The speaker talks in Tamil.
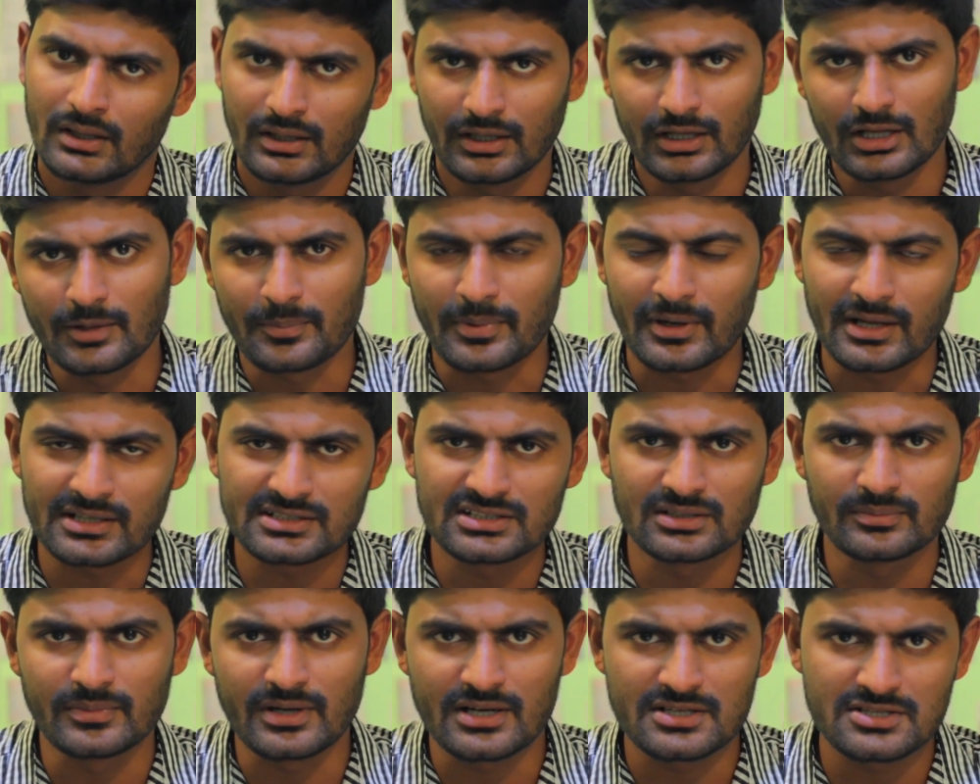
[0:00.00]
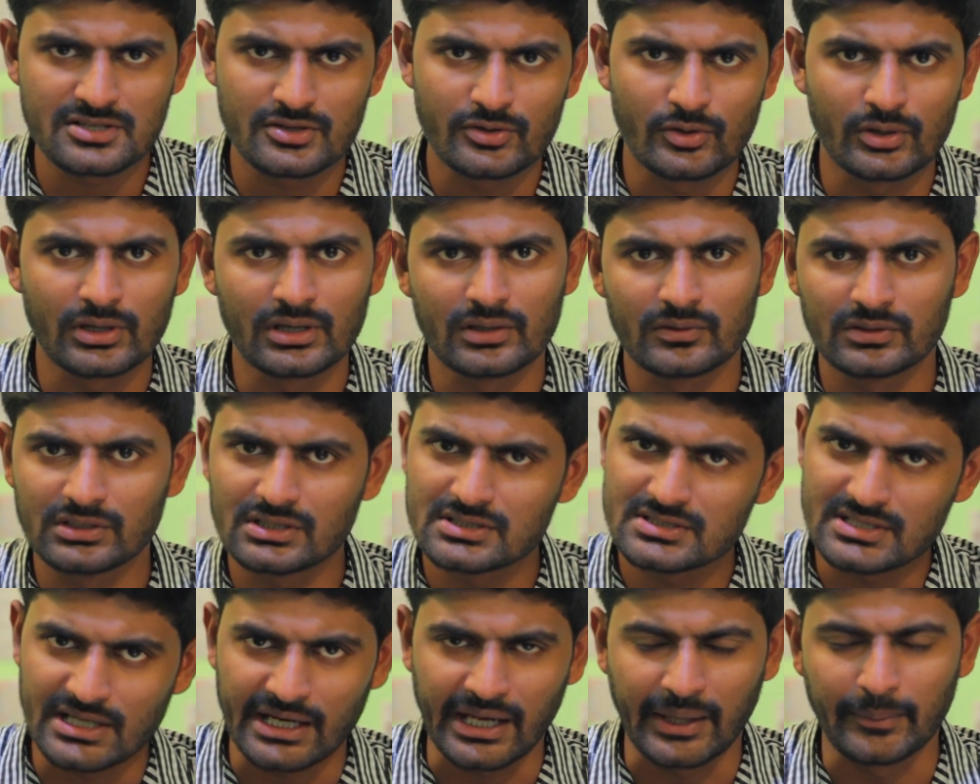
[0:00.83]
நீங்கள் ப்ரொடக்ஷன் மேனேஜர் யூனியனில்
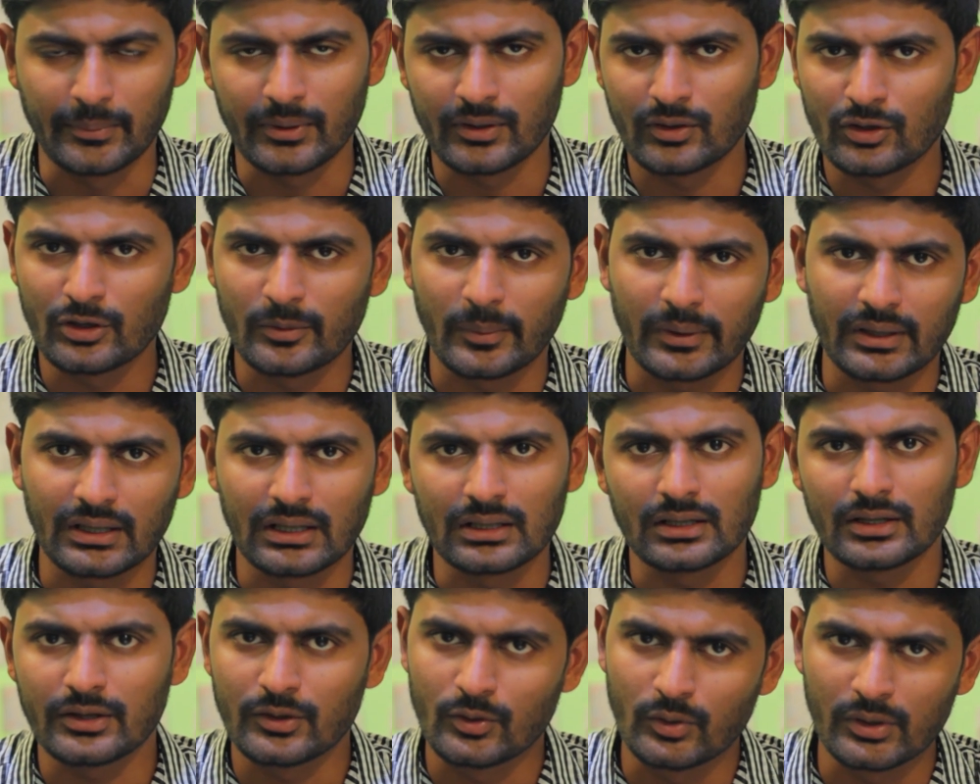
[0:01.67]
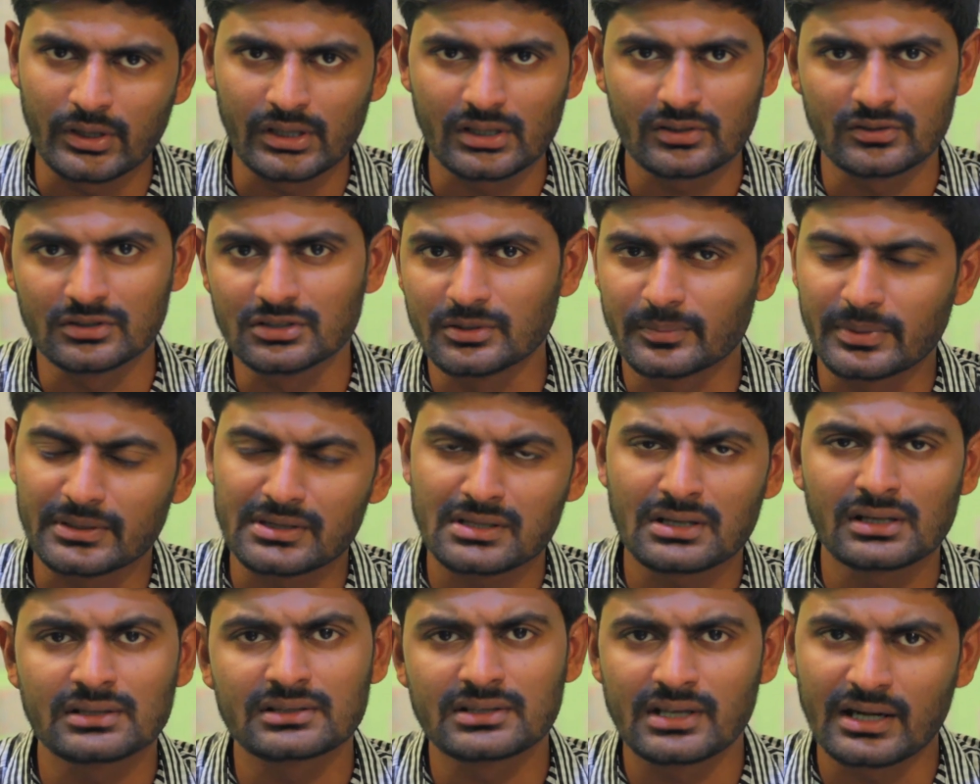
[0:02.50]
வந்து ஜாயின் பண்ணோம் அப்படின்னா யூனியனுக்கு வந்து
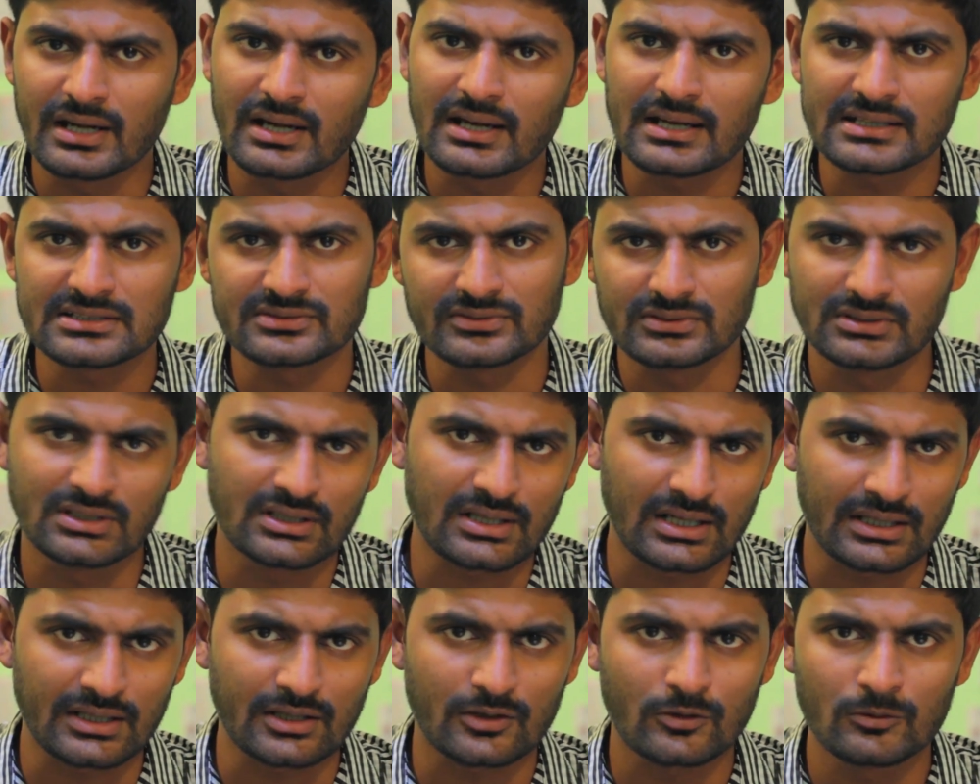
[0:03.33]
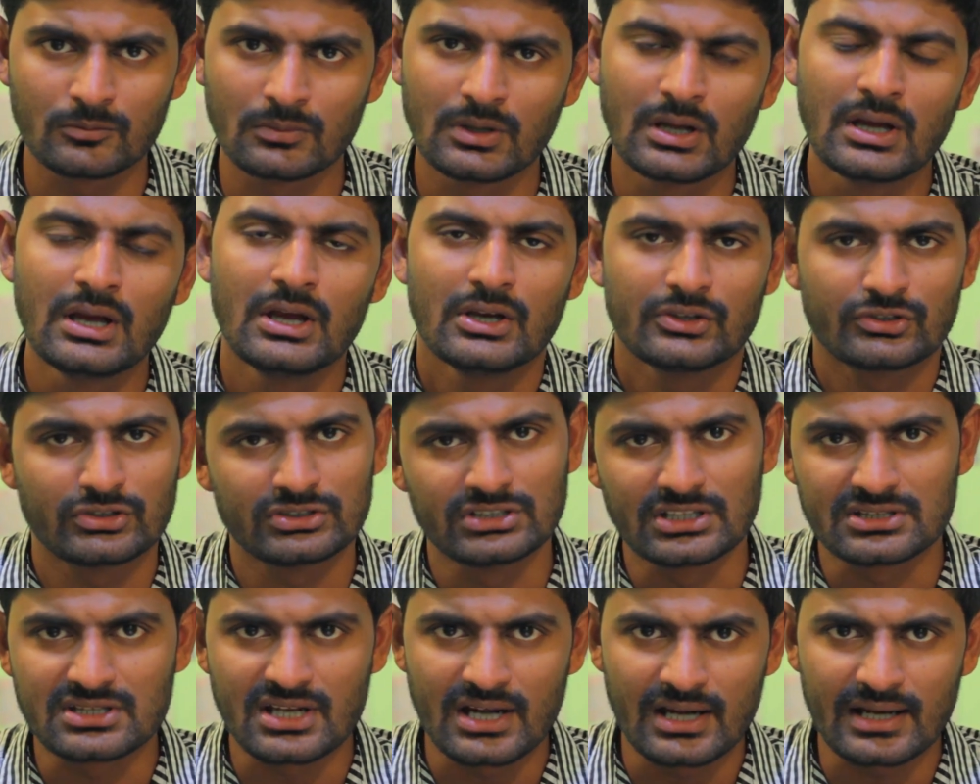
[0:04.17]
பார்த்தீங்கன்னா த்ரீ லேக்ஸ் வந்து கட்டணும் ஸோ
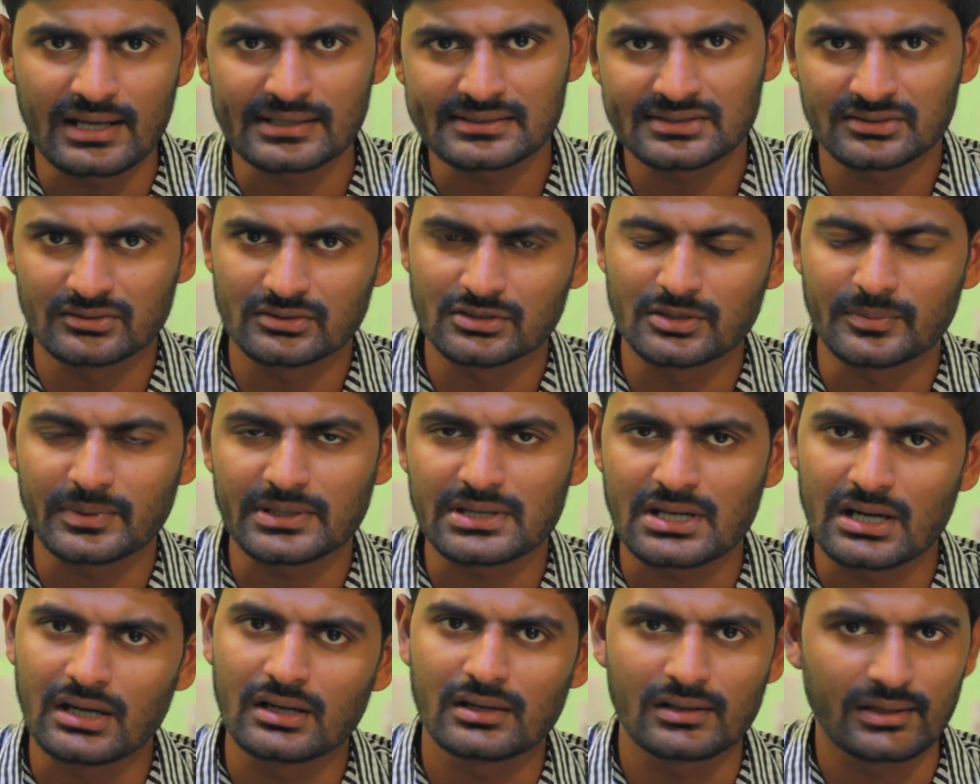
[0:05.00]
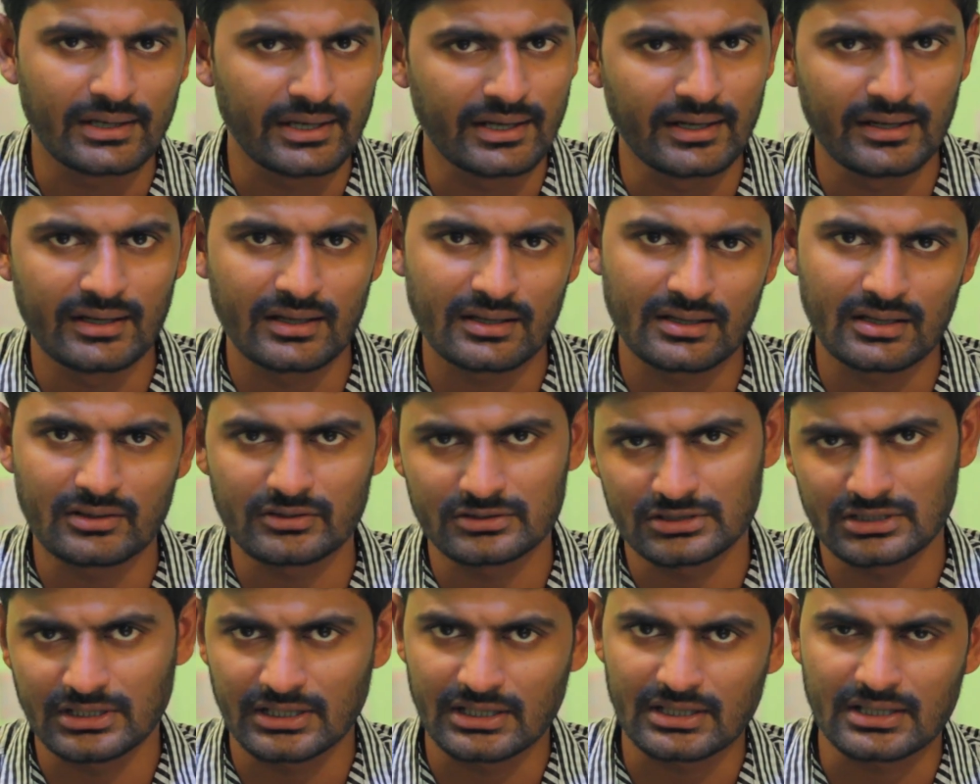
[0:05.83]
இந்த த்ரீ லேக்ஸும் வந்து பார்த்தீங்கன்னா டிடியாக தான்
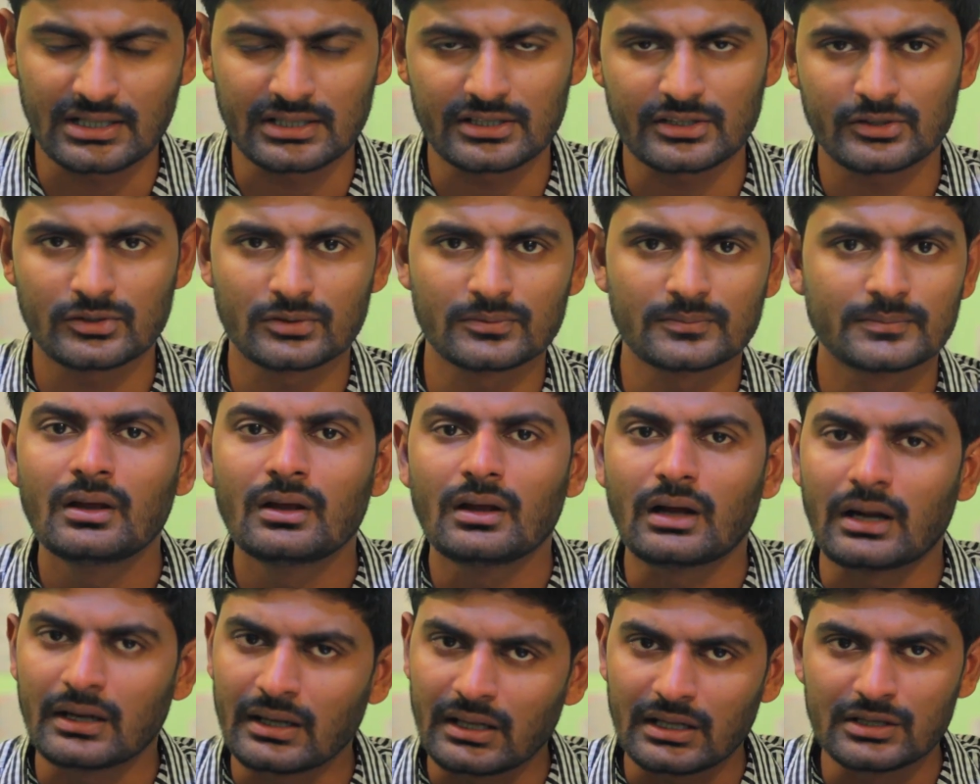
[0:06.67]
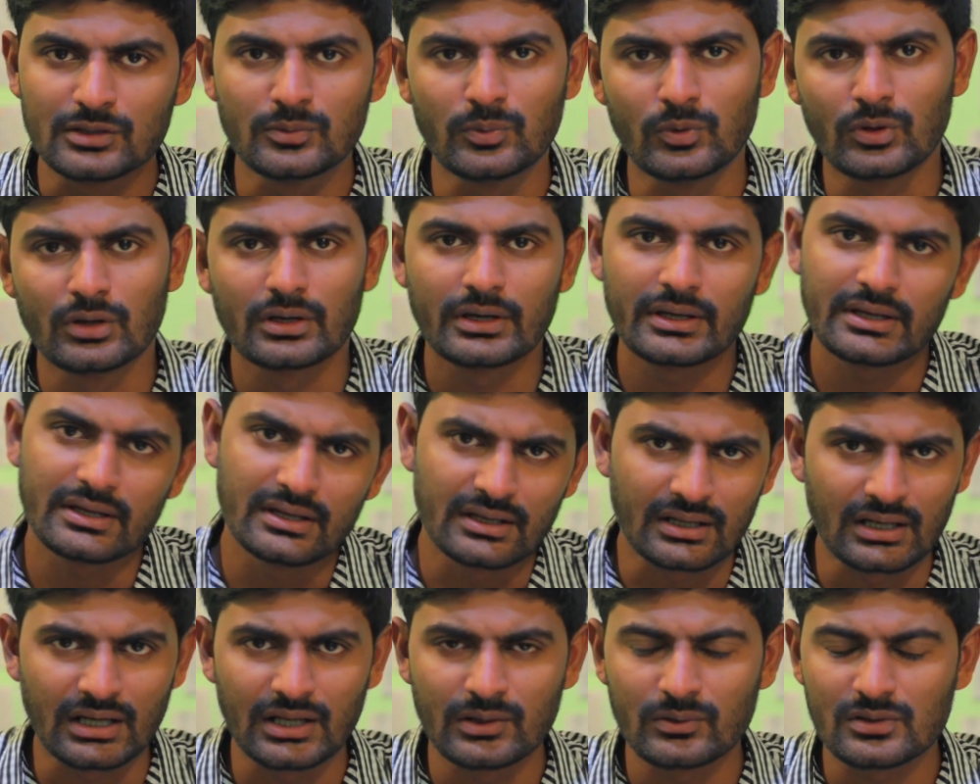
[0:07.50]
வந்து நீங்கள் கட்டணும் அண்ட் அதுபோக
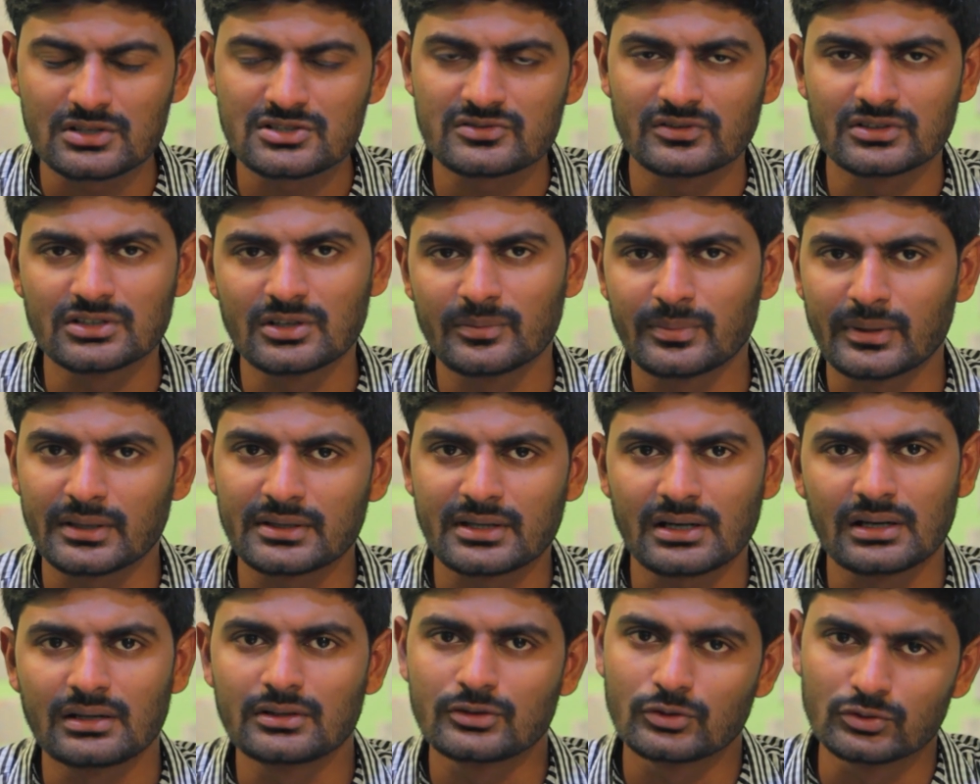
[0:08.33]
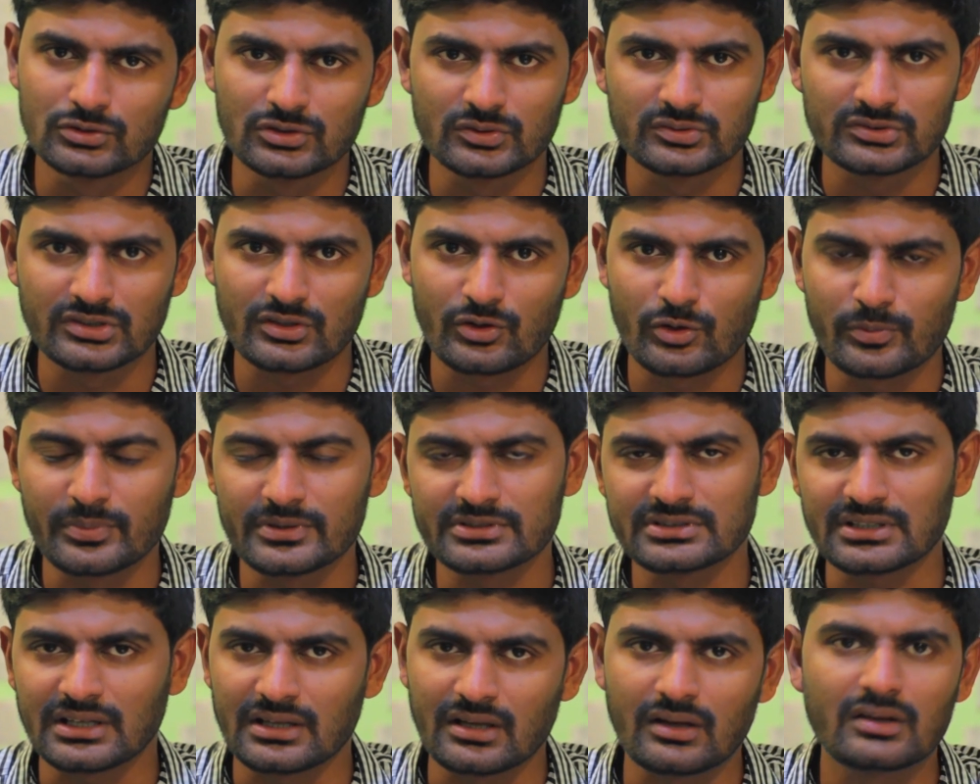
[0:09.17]
இயர்லி ஒன்ஸ் வந்து பார்த்தீங்கன்னா டூ தௌசண்ட்
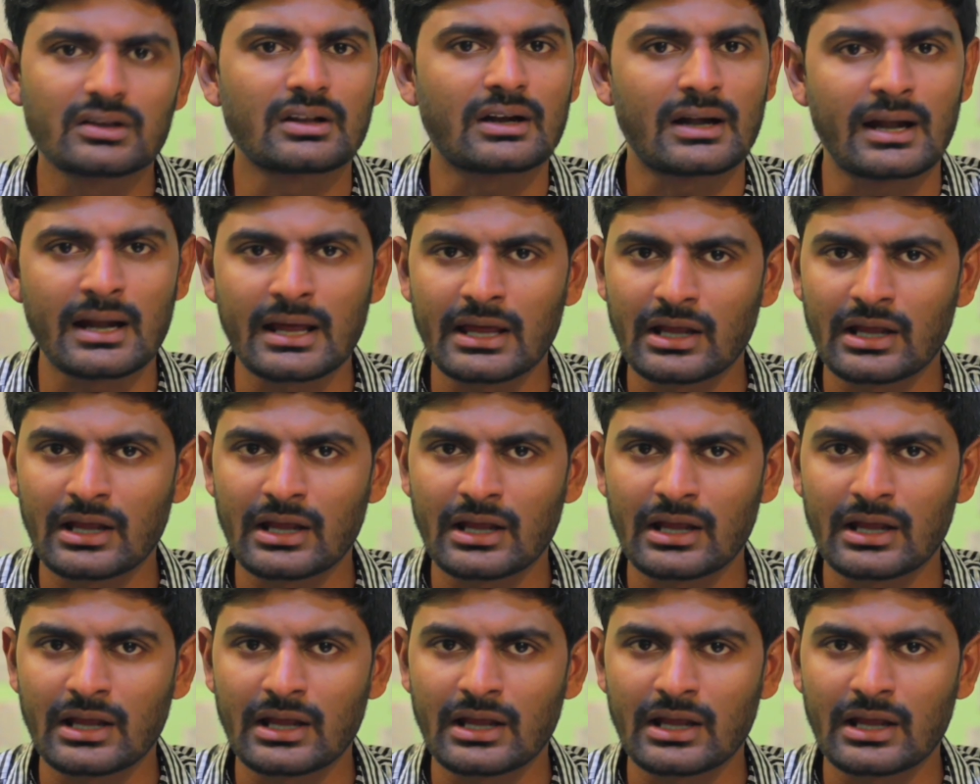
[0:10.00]
ருபீஸ் அதாவது